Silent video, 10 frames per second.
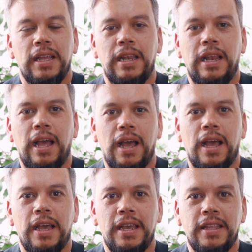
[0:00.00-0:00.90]

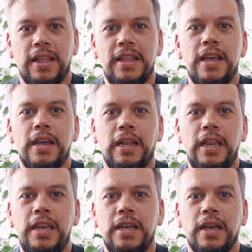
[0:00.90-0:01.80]
La estadía
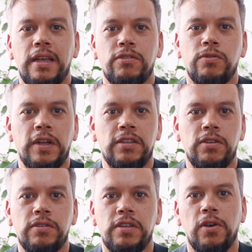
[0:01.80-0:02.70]
clínica en su
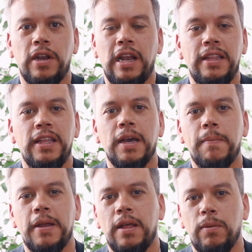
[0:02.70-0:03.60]
versión
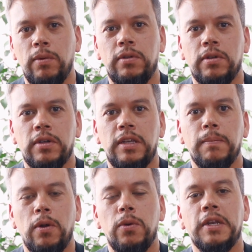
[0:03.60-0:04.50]
psicoanalítica para adultos
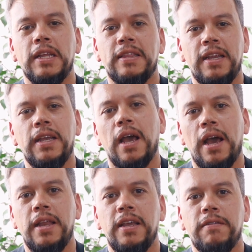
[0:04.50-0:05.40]
involucra tres
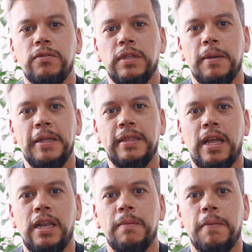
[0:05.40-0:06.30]
áreas
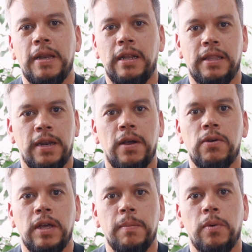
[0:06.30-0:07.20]
fundamentales para el
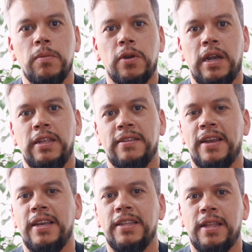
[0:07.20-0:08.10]
trabajo que podemos
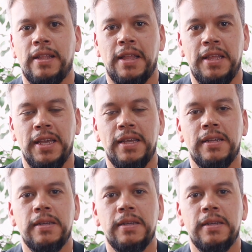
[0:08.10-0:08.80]
realizar en esta estadía.